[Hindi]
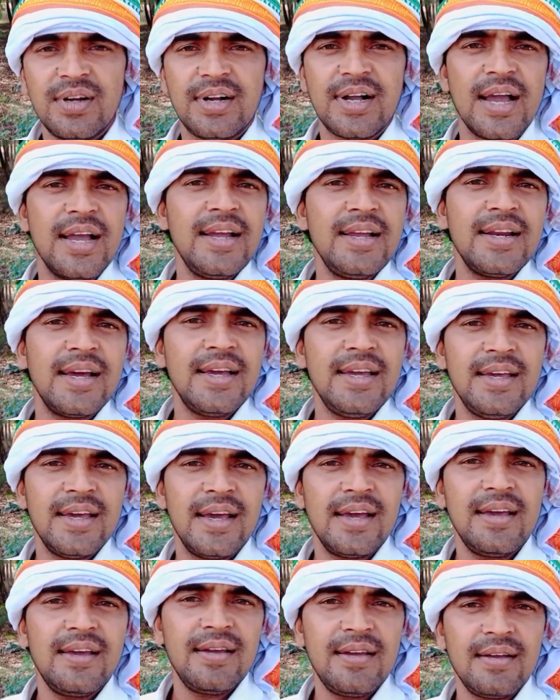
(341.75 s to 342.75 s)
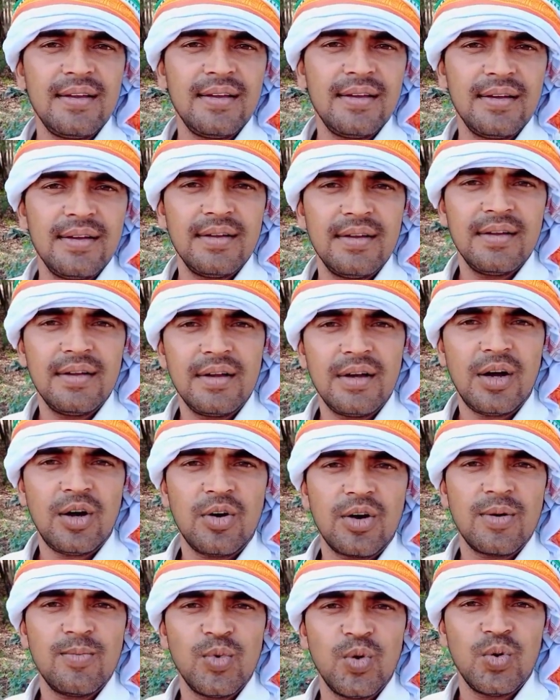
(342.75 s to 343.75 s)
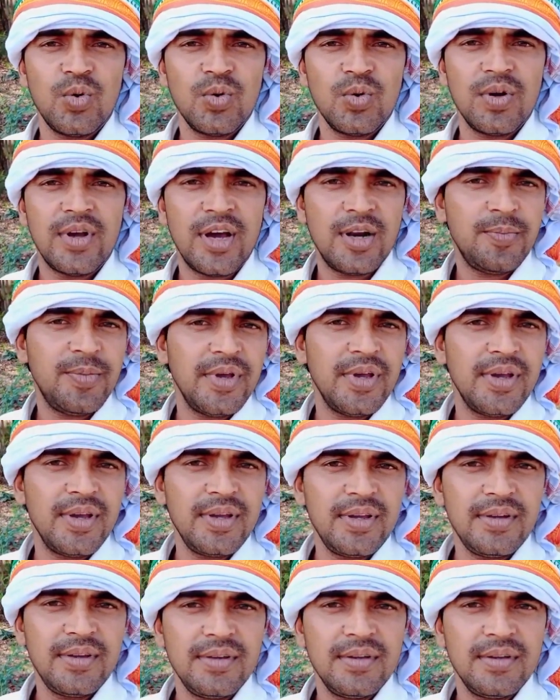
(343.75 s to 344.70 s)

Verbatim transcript: कहीं नहीं है और हम लोग घर पे हैं